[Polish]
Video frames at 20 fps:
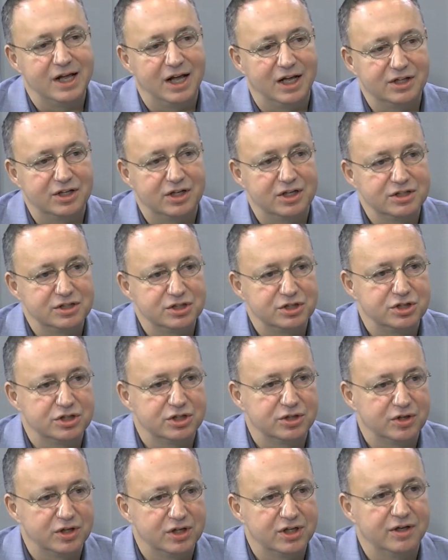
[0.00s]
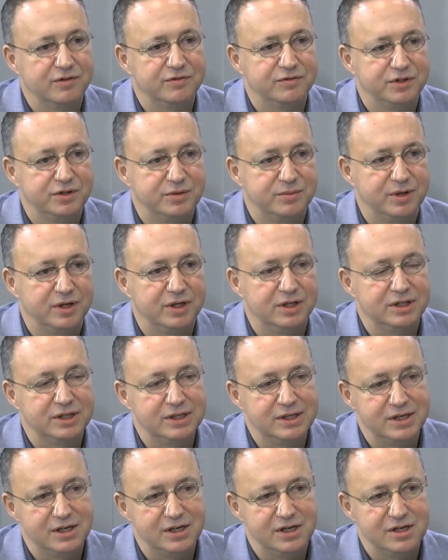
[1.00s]
A teraz jeszcze kolejna firma,
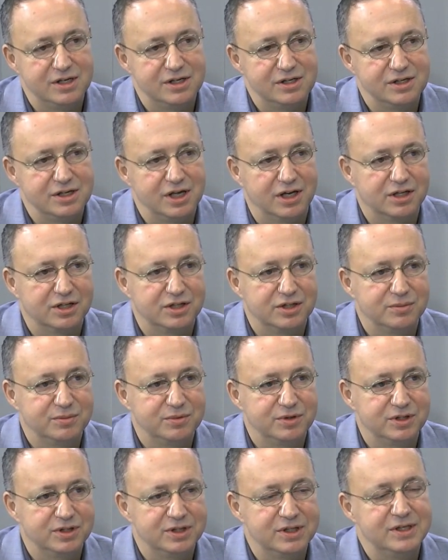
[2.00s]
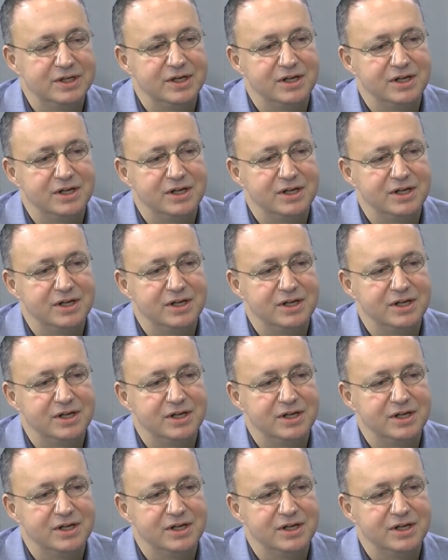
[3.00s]
jak gdyby